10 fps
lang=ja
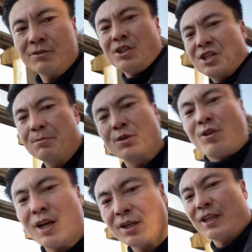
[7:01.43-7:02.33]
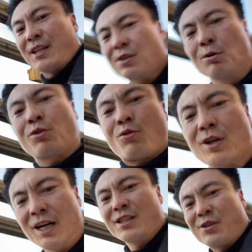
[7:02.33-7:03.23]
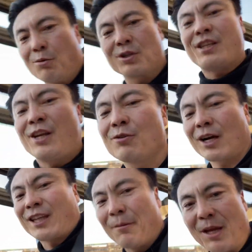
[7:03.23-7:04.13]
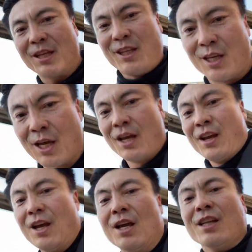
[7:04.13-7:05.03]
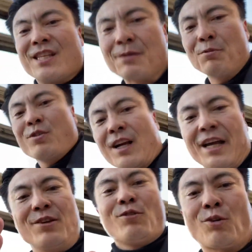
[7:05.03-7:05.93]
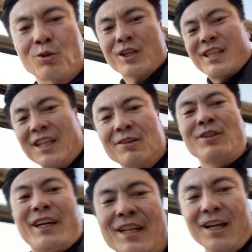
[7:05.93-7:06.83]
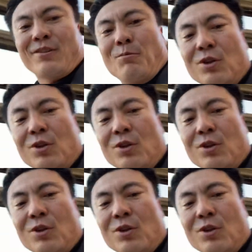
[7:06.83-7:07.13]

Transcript: に自分の中で損得感情をしているがために、自分が言うこと聞きたくないなと思っ